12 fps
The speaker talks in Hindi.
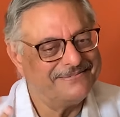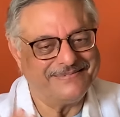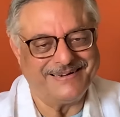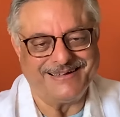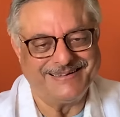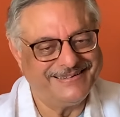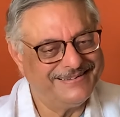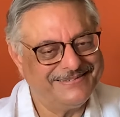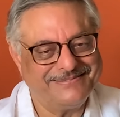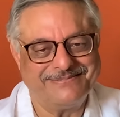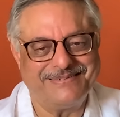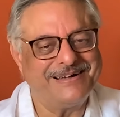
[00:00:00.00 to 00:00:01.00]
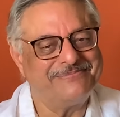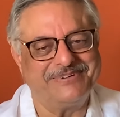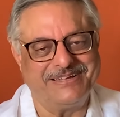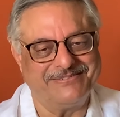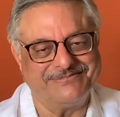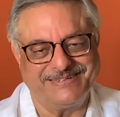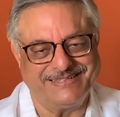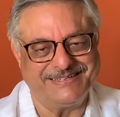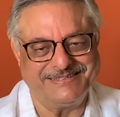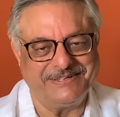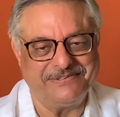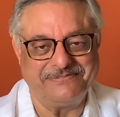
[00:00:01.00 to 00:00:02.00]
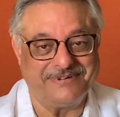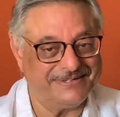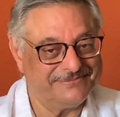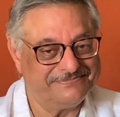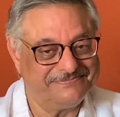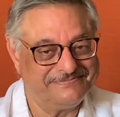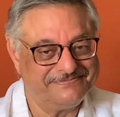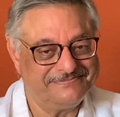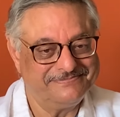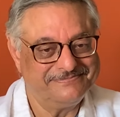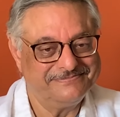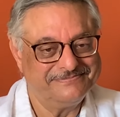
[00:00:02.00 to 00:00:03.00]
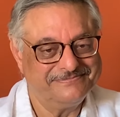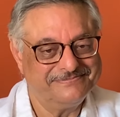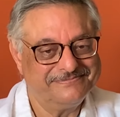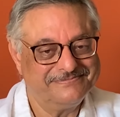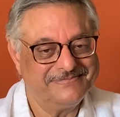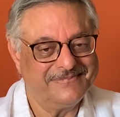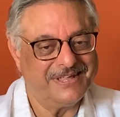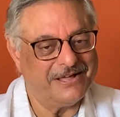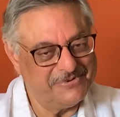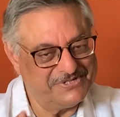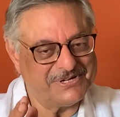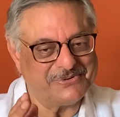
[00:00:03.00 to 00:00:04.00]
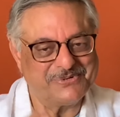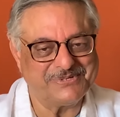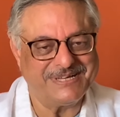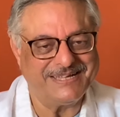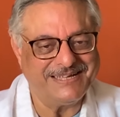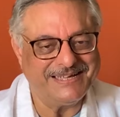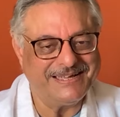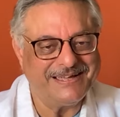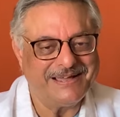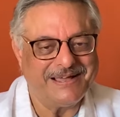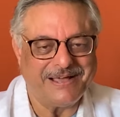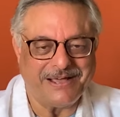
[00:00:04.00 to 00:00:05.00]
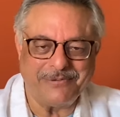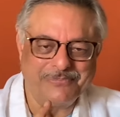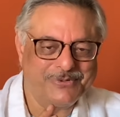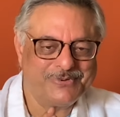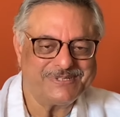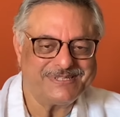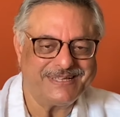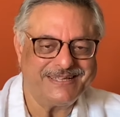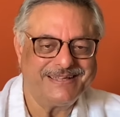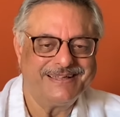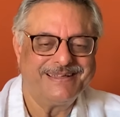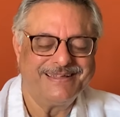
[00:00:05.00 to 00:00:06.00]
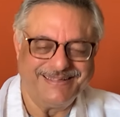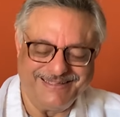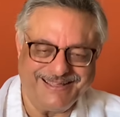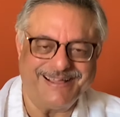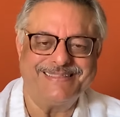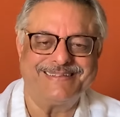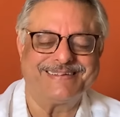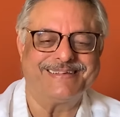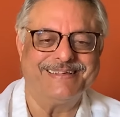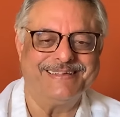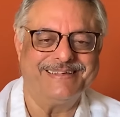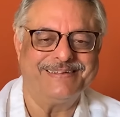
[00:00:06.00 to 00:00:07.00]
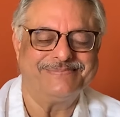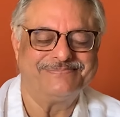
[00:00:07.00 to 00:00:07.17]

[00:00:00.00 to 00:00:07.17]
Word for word: वाह वाह प्रियमवदा जी वाह हमेशा खुश रहिए हम तो इसे याद रखेंगे